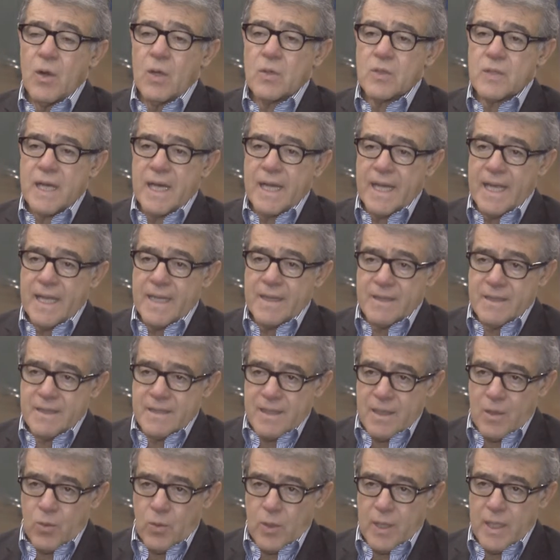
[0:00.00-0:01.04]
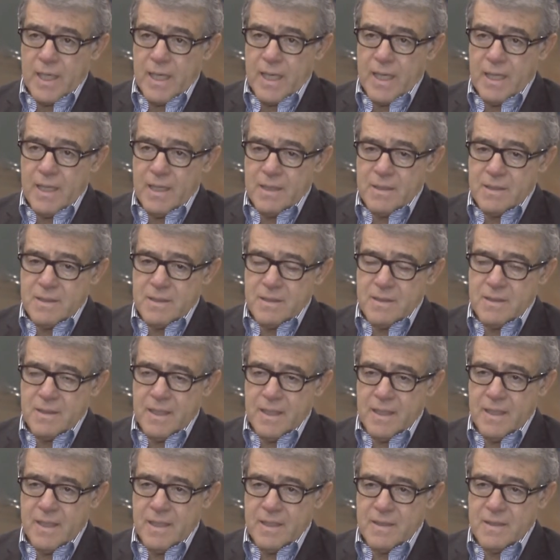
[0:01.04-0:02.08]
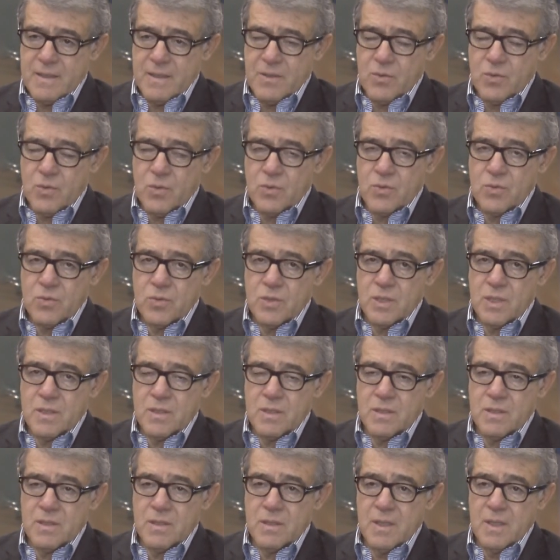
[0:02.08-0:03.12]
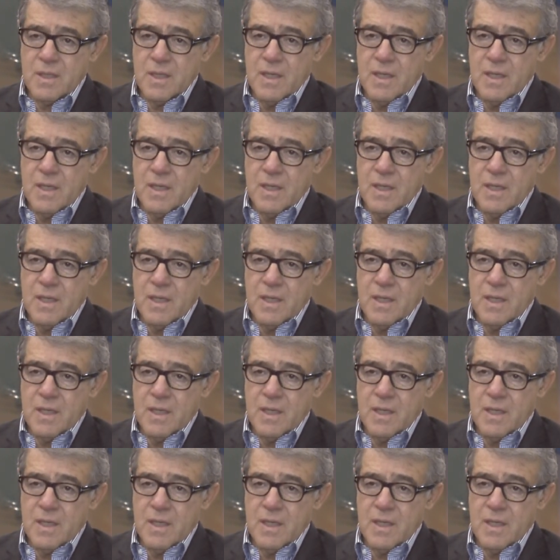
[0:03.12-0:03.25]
los agentes aduanales en ese entonces.